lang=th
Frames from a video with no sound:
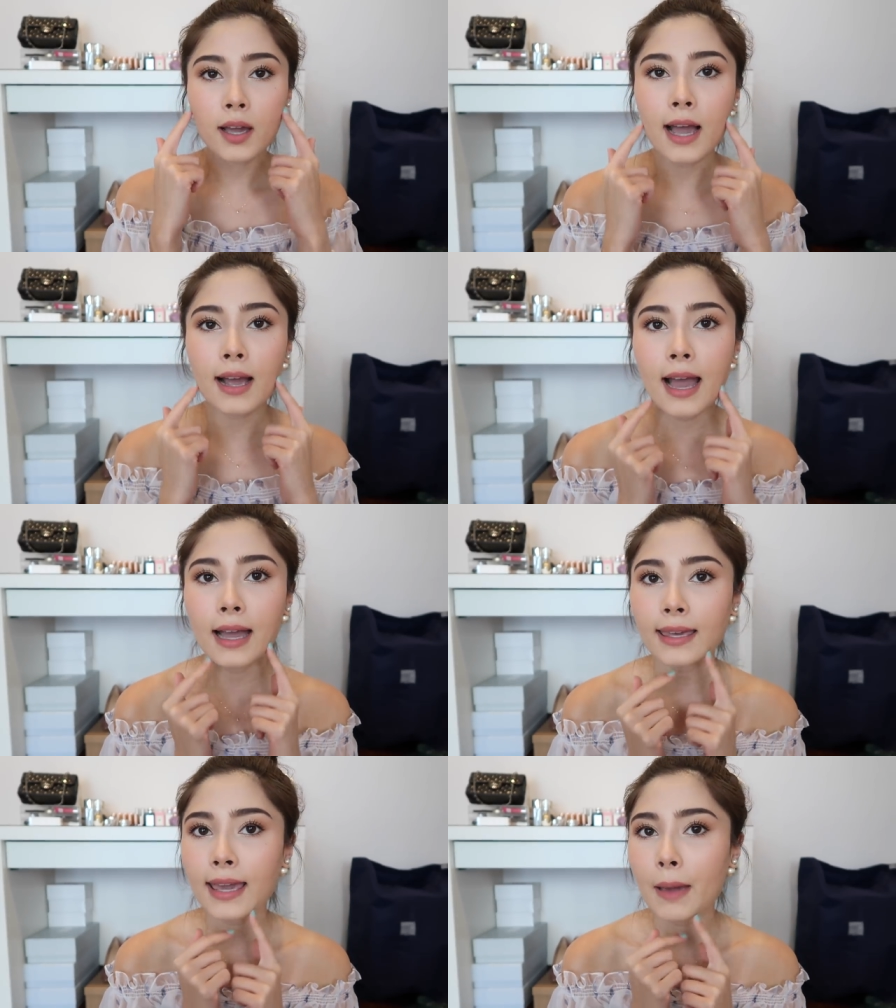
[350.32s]
ข้า
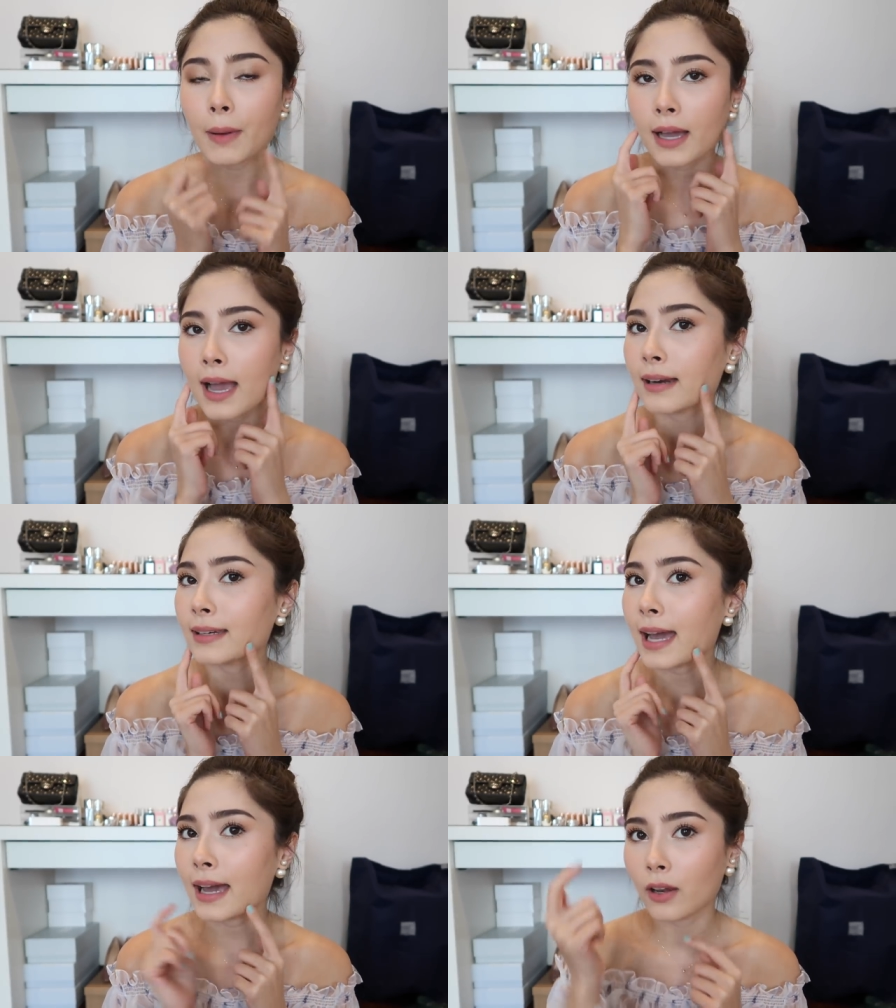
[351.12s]
งๆแก้มข้างๆ
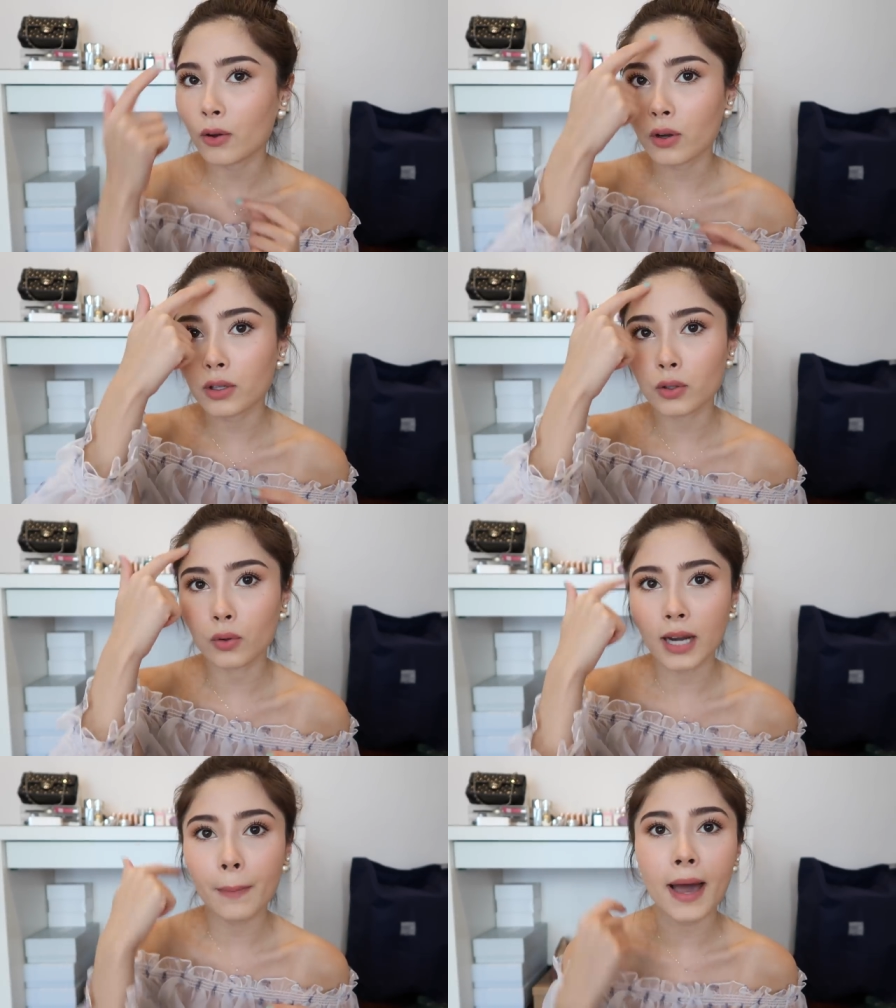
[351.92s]
หน้าแล้วก็ตร
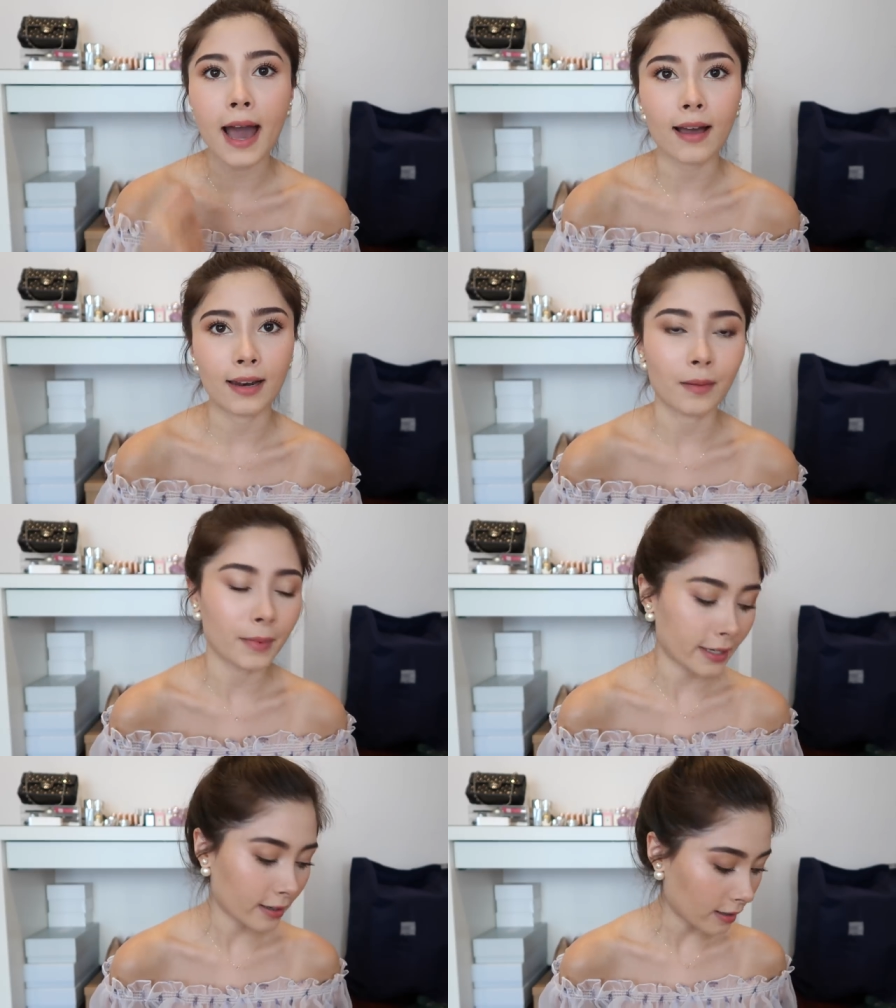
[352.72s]
งหน้าผากอะไรแบ
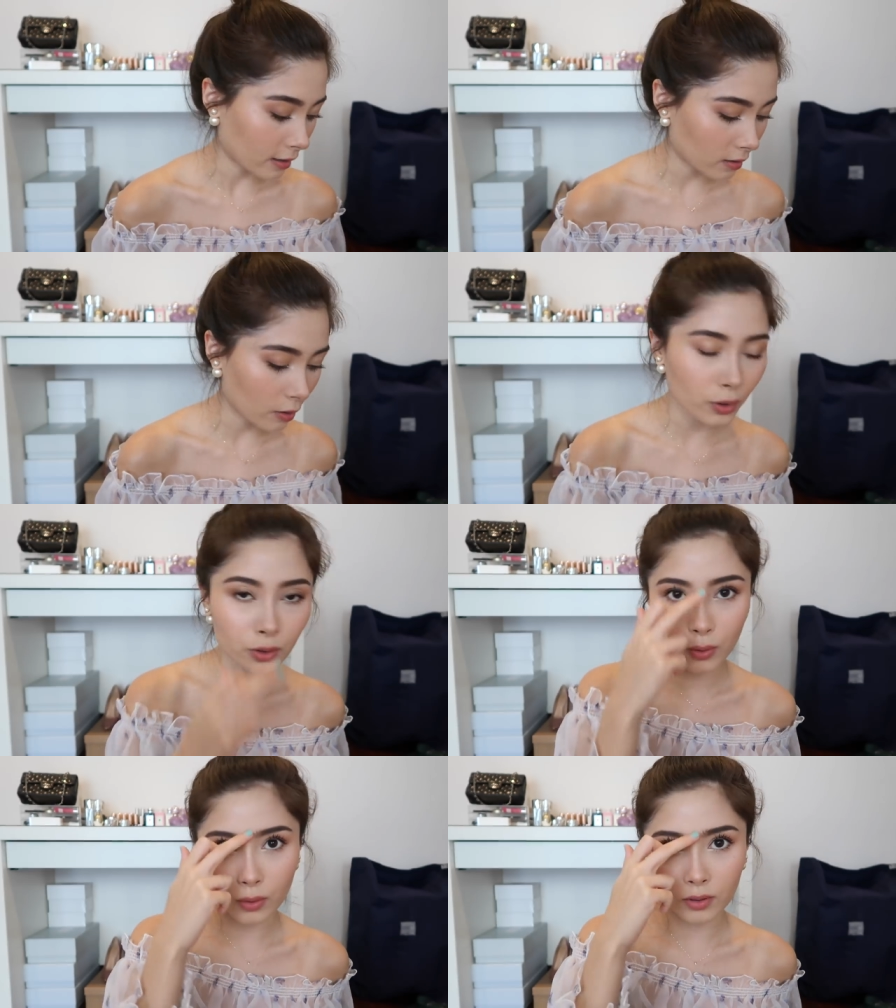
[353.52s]
บนี้ค่ะแล้วก็
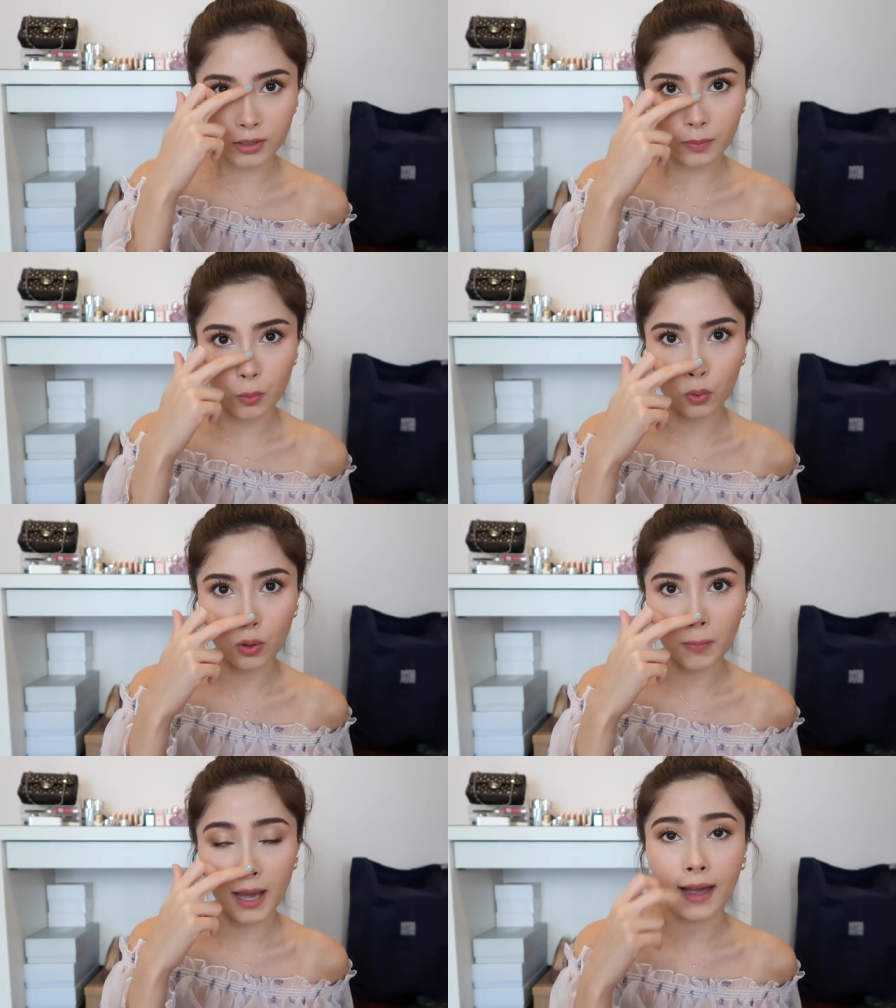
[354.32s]
ตรงจมูก
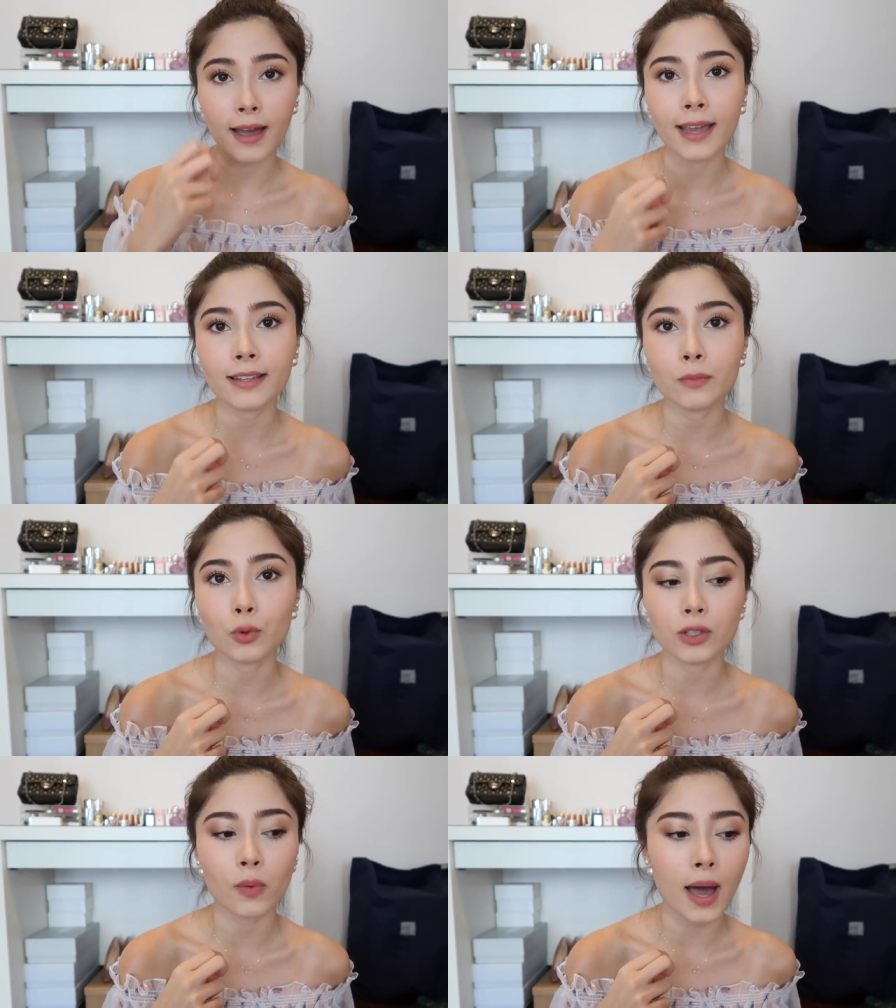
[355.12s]
ลงมาค่ะให้จมู
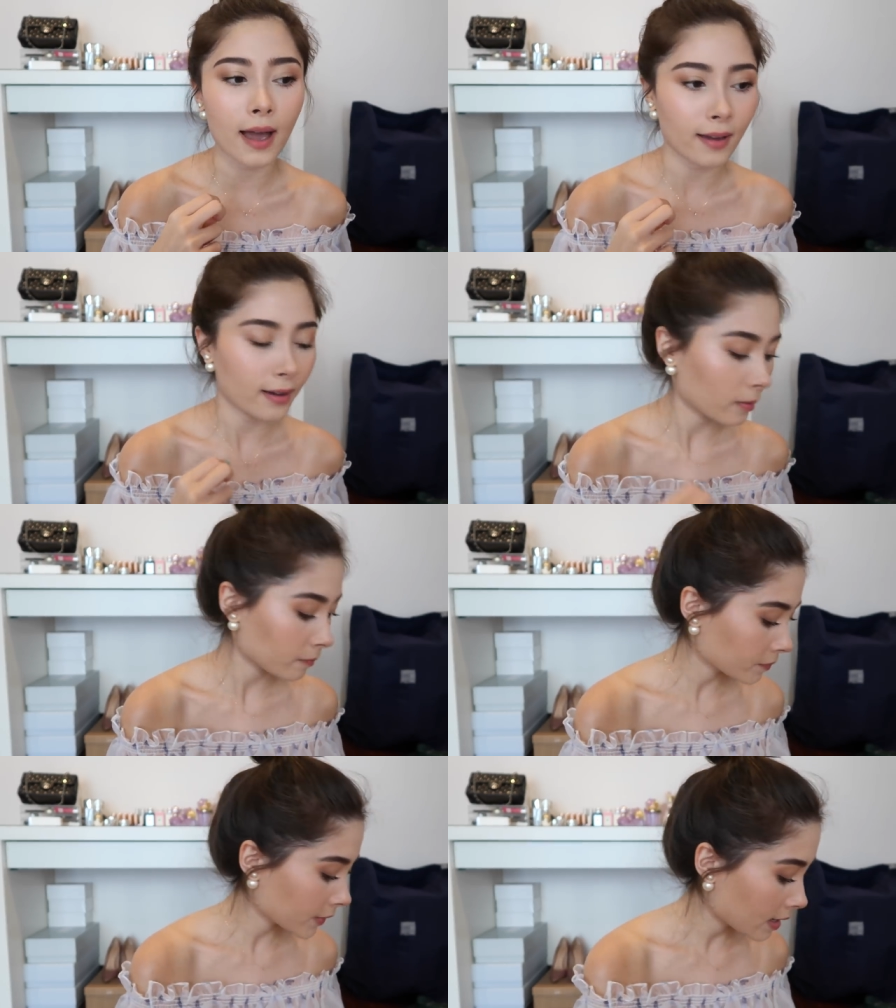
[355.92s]
กสว่างค่ะ
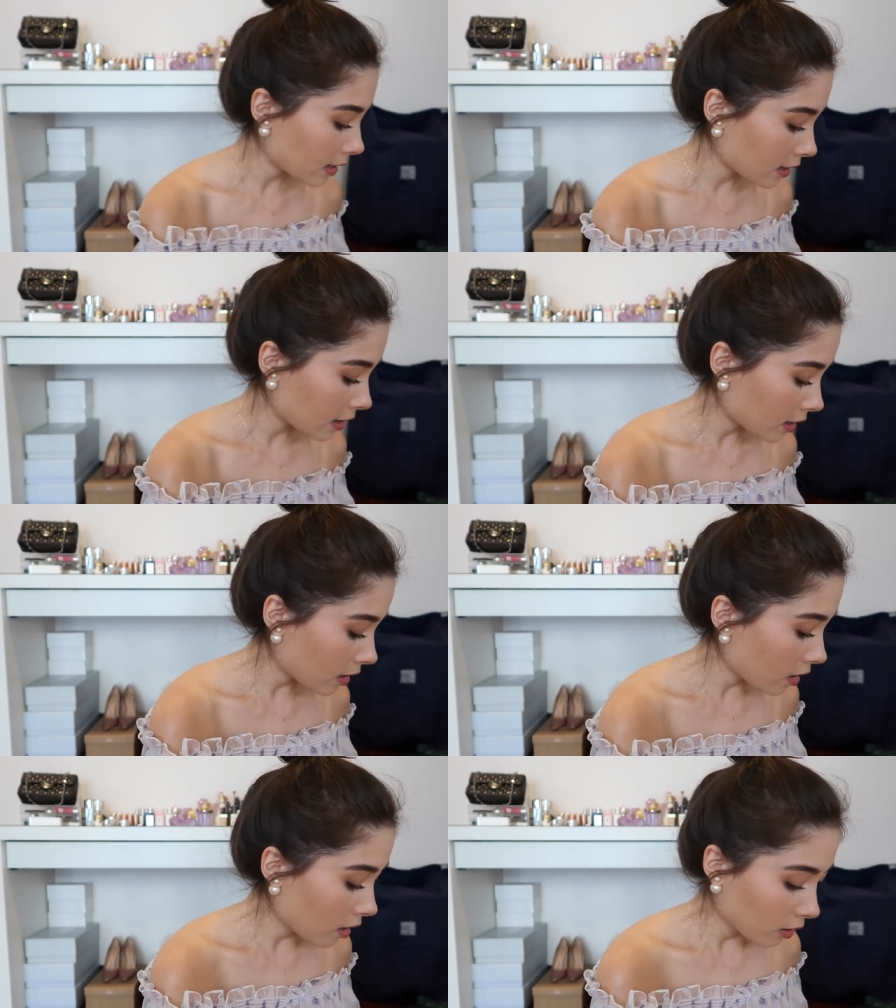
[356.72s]

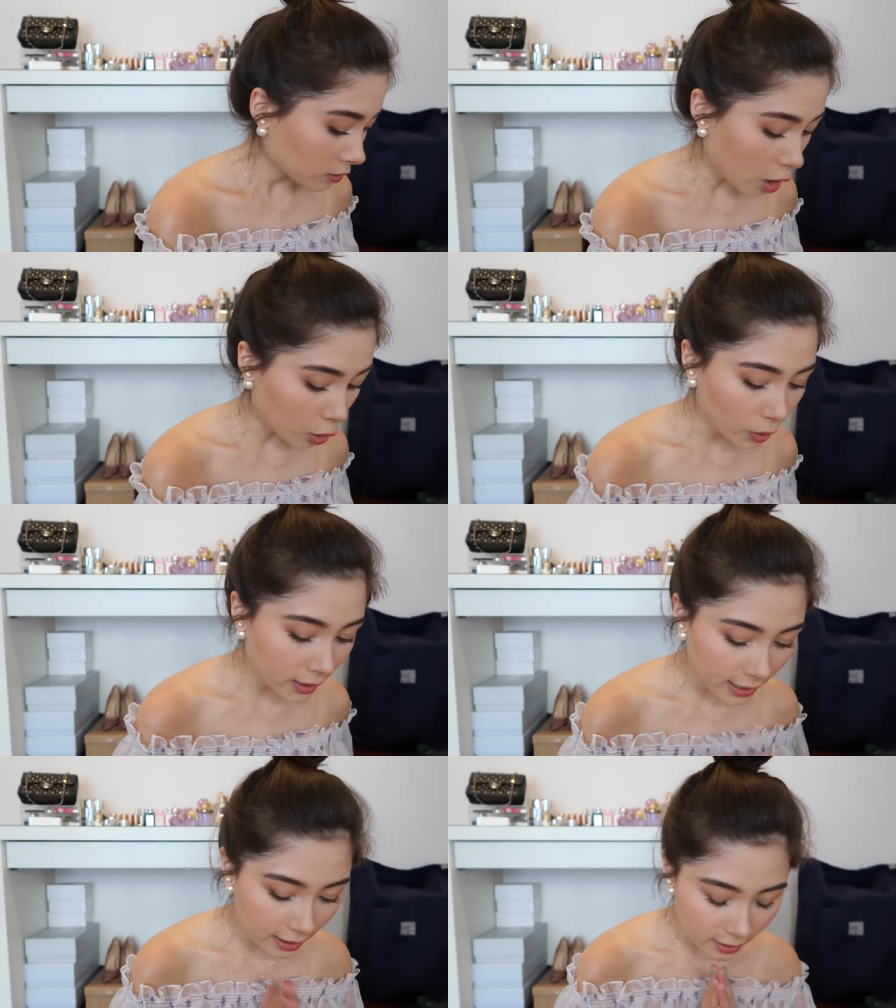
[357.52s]
ต่อด้วย
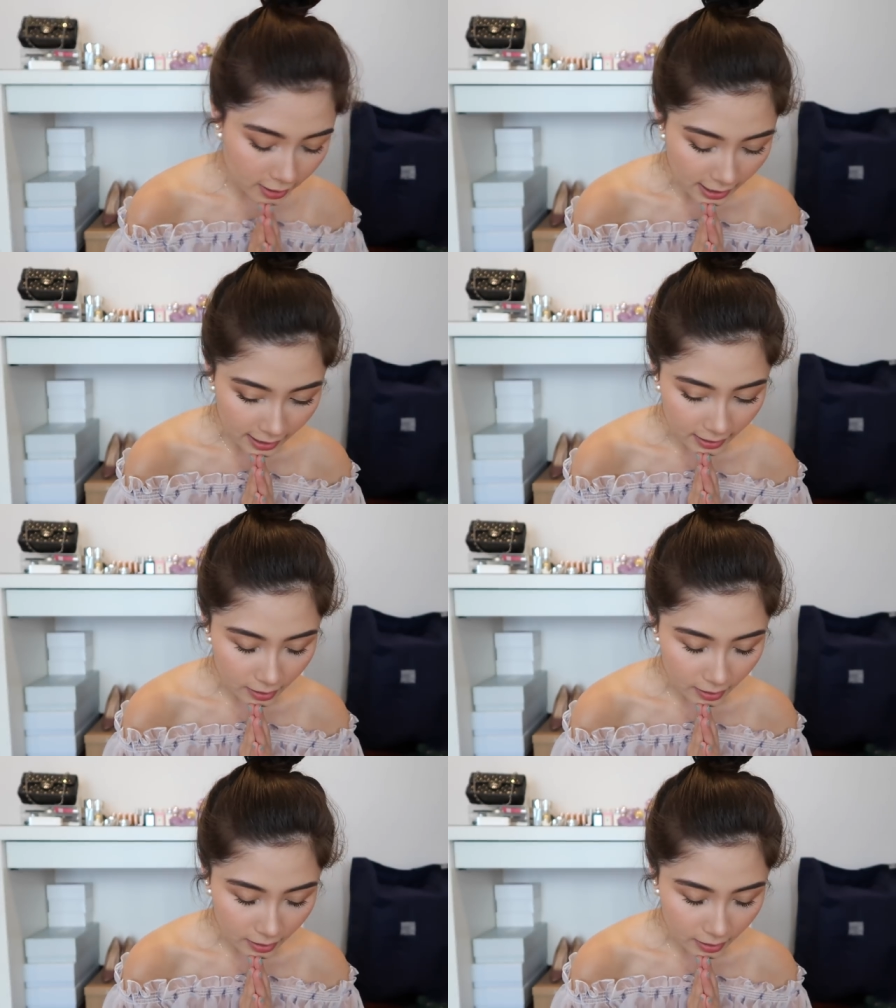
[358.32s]
นิกกี้ก็จะใช้